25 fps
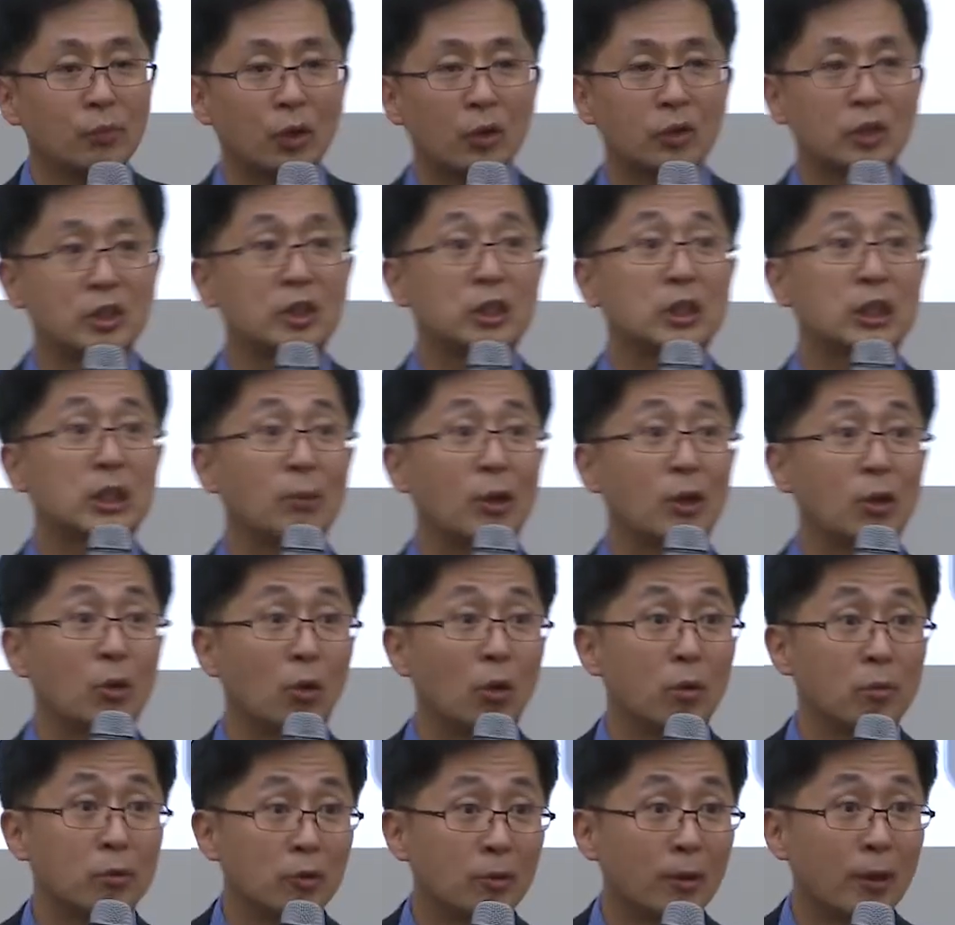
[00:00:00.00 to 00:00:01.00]
더 지식 기반
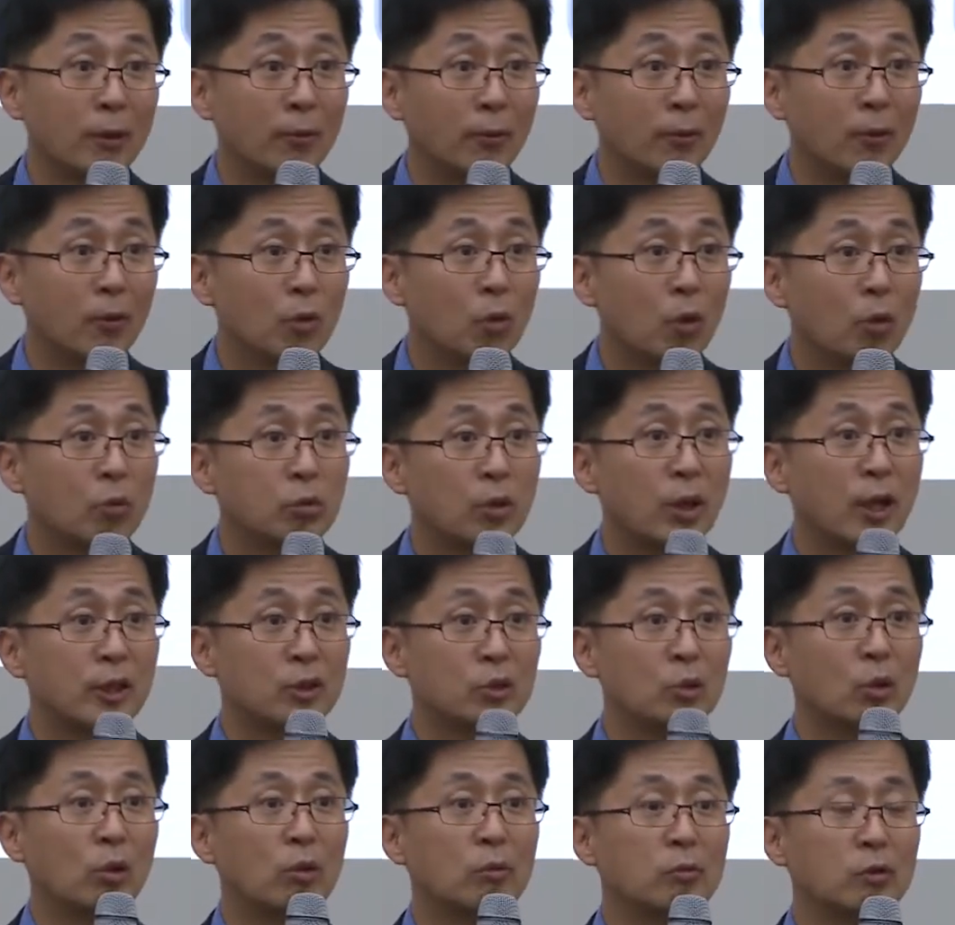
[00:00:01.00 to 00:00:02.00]
농업으로 가고
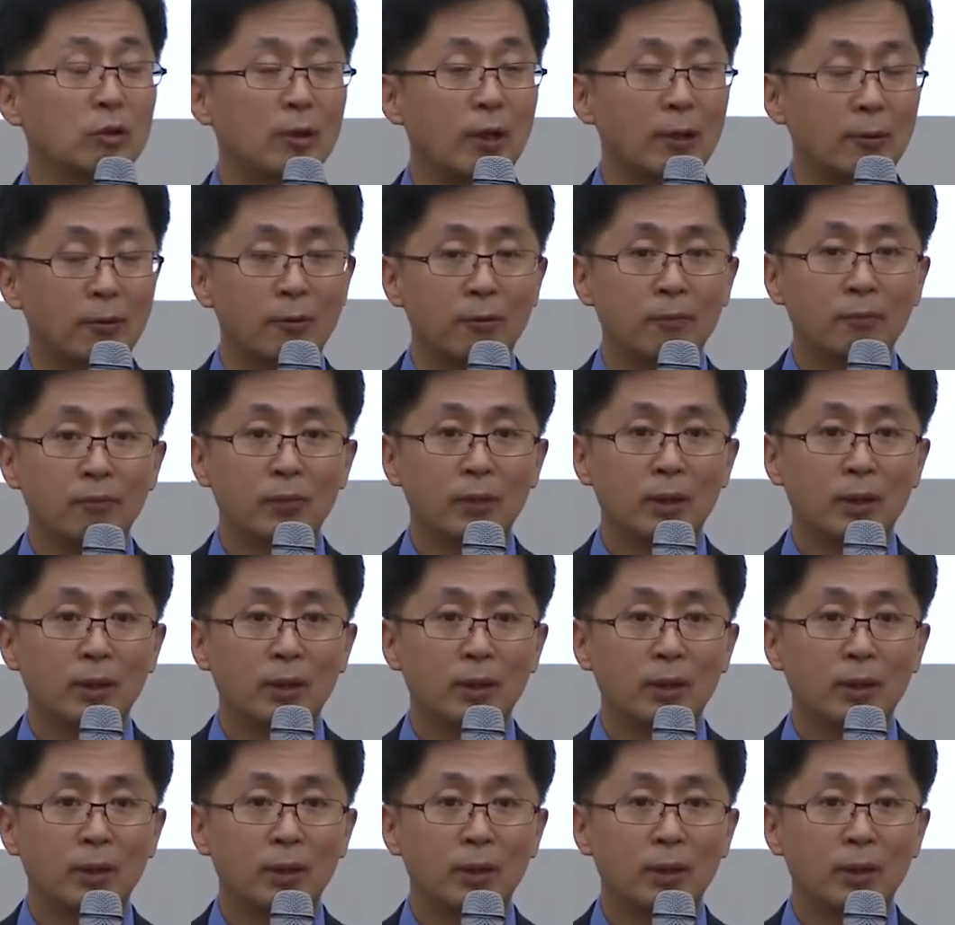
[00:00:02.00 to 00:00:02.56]
고부가치 농업으로 가고